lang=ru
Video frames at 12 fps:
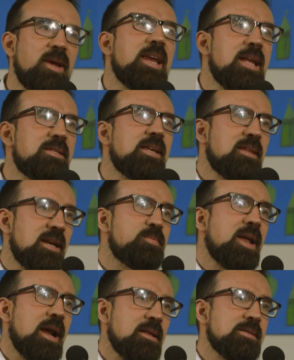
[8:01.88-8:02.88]
и
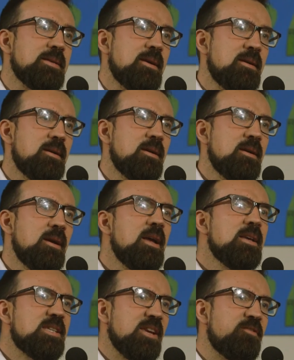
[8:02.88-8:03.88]
взрослого, и ребенка,
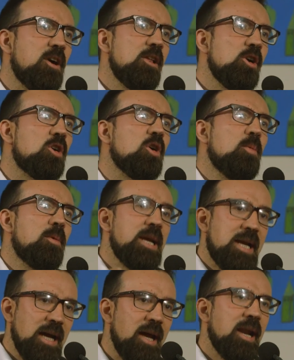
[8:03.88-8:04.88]
и
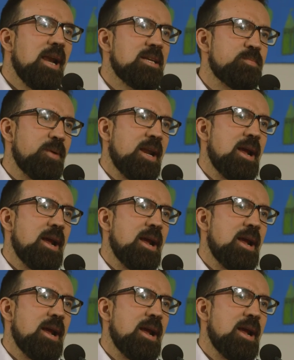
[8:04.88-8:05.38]
сердца обоих.